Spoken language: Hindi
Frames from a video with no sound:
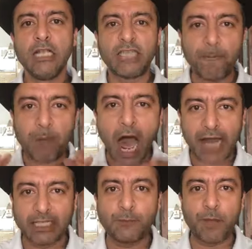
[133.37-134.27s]
जब
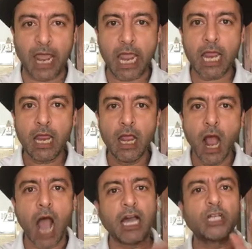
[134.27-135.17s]
भारत में
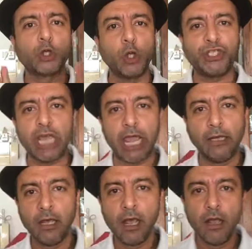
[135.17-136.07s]
अगर सोचिए
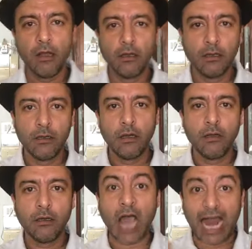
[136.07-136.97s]

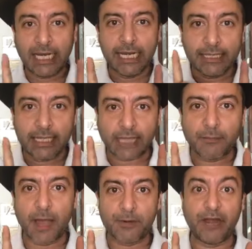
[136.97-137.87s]
गाली नहीं देता
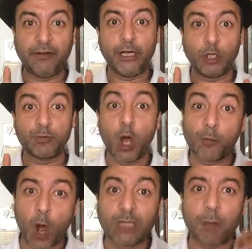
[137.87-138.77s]
मैं अपने वीडियोस में और
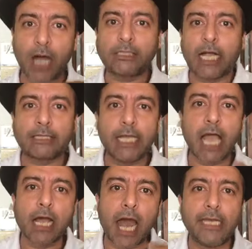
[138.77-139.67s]
बहुत भक्त आते हैं
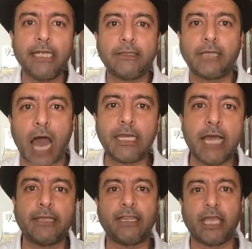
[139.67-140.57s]
यहां गाली गालियां
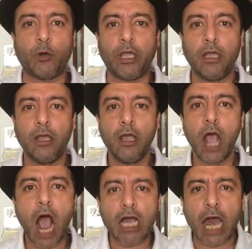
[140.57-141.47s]
देते हुए
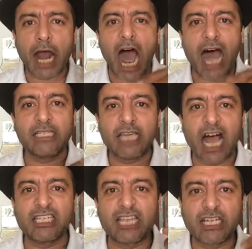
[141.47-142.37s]
अगर आज
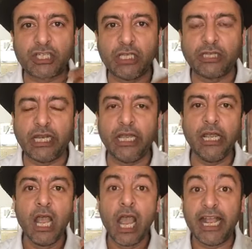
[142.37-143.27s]
यहां 63
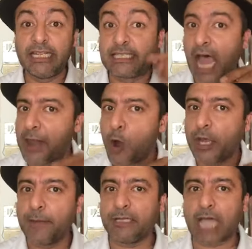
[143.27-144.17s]
इंसानों
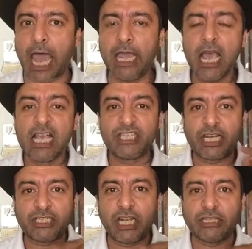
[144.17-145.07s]
की बजाय
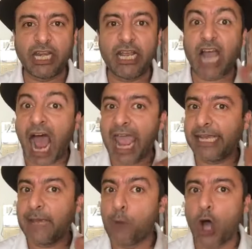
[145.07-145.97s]
63 गाय
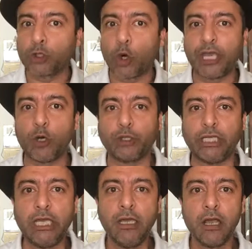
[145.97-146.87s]
की मौत हो गई होती